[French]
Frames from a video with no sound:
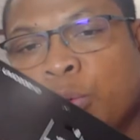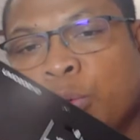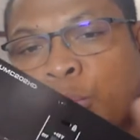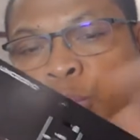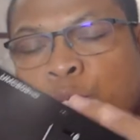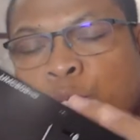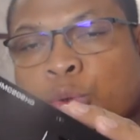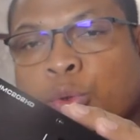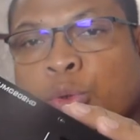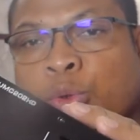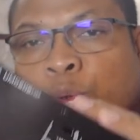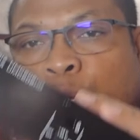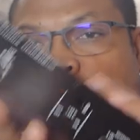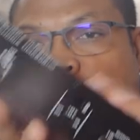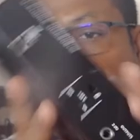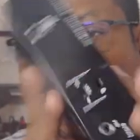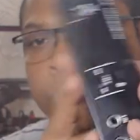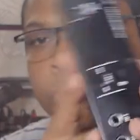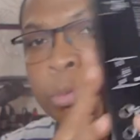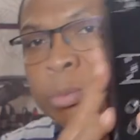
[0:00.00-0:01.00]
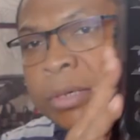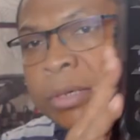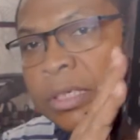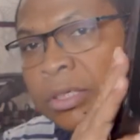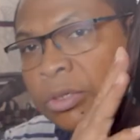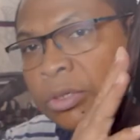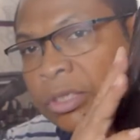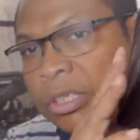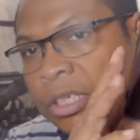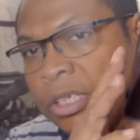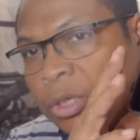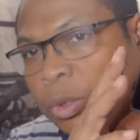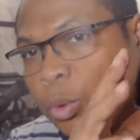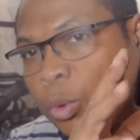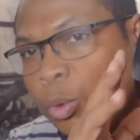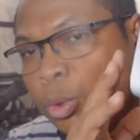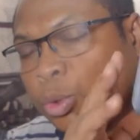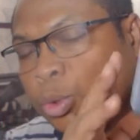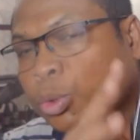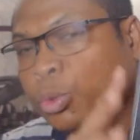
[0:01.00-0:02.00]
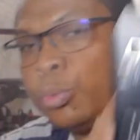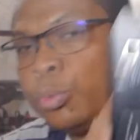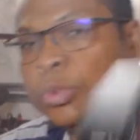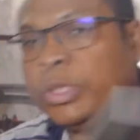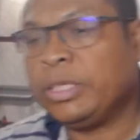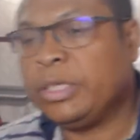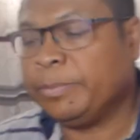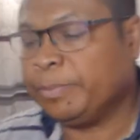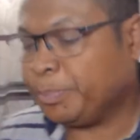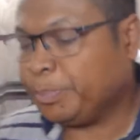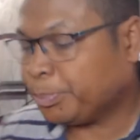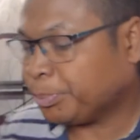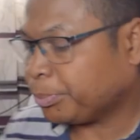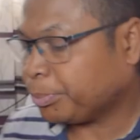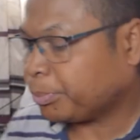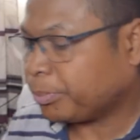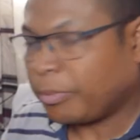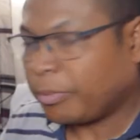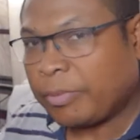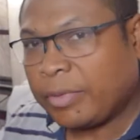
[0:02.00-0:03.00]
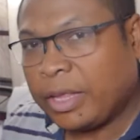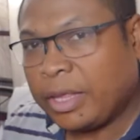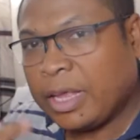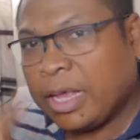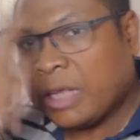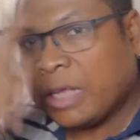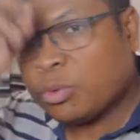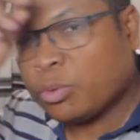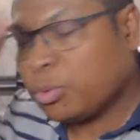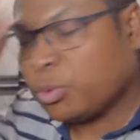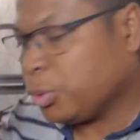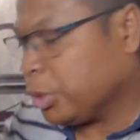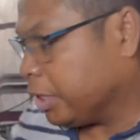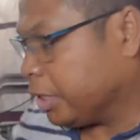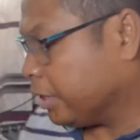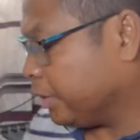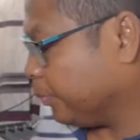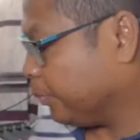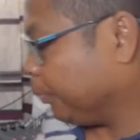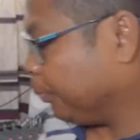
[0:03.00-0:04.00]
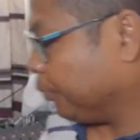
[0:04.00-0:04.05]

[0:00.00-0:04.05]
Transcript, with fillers: audio que je vais vous présenter aujourd'hui. À tout de suite.